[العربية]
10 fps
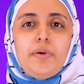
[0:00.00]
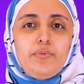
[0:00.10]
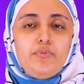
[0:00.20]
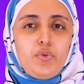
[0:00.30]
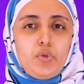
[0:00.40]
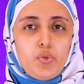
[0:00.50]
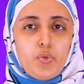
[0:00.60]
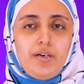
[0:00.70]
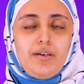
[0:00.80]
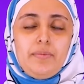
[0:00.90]
بايم
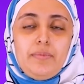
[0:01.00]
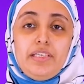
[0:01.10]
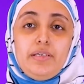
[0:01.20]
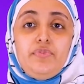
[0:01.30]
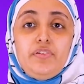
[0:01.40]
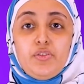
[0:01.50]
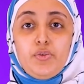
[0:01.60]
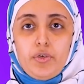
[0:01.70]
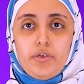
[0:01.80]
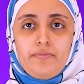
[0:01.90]
فريزور بايدين
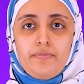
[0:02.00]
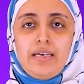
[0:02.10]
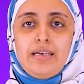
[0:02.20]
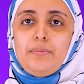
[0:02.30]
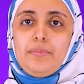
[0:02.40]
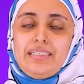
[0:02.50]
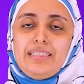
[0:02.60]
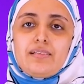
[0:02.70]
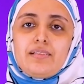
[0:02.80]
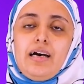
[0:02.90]
فريزور بايد
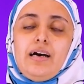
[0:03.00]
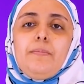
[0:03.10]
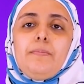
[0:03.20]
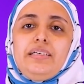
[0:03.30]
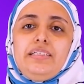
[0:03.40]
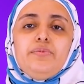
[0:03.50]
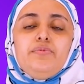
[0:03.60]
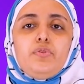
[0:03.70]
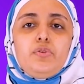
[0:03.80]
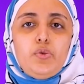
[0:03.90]
اصلها بايدين
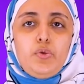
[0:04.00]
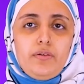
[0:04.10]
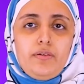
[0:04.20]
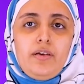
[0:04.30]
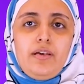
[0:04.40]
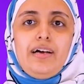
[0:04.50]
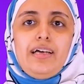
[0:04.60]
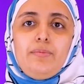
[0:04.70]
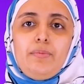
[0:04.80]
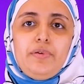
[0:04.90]
فريزور
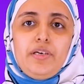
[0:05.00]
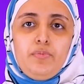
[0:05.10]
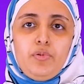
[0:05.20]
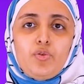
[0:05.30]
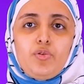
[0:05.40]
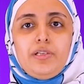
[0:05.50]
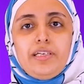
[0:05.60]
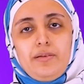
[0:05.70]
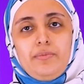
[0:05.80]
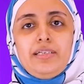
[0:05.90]
الالمان بيحبوا يضم
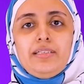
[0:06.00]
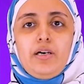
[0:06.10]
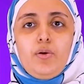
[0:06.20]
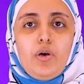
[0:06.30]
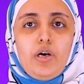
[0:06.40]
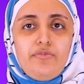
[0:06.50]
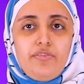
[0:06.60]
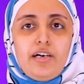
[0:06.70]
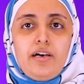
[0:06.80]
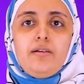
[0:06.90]
الكلمات او حرف
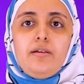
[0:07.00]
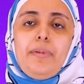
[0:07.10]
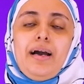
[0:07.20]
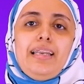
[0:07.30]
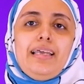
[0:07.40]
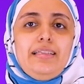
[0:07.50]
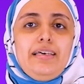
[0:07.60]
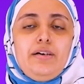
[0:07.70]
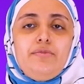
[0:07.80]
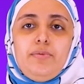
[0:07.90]
الجر مع
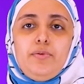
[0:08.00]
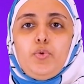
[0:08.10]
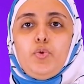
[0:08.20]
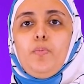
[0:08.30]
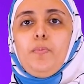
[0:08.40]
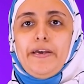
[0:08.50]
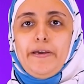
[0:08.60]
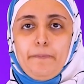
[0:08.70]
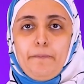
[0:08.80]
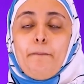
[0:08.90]
الاداه فبيقولوا
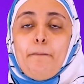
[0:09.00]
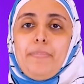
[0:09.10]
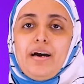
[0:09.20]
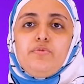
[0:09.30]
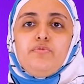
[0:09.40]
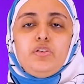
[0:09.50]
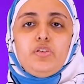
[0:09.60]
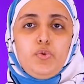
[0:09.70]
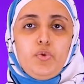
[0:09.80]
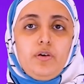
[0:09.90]
بايم بايم
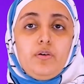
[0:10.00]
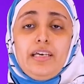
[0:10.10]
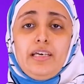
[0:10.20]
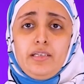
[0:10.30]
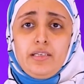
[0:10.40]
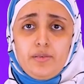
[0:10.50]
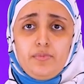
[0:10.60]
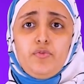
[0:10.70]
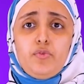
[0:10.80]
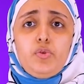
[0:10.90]
فريزور لان
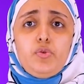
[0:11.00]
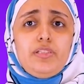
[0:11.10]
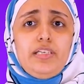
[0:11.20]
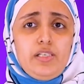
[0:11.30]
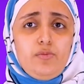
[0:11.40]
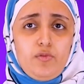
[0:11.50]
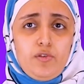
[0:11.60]
اسم فريزور ده اسم